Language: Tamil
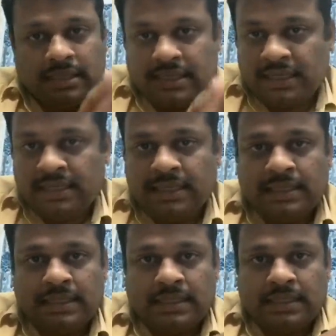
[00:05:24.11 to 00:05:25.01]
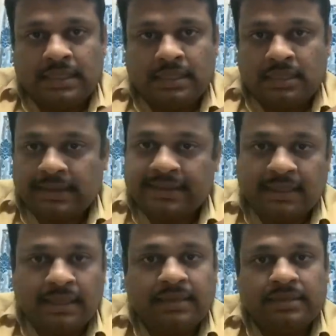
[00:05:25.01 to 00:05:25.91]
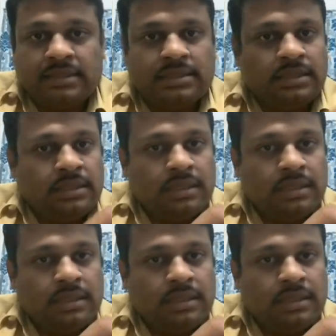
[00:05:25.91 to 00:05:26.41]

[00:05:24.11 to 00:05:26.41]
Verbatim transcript: நிறைய கத்தர்லேயே வந்துட்டு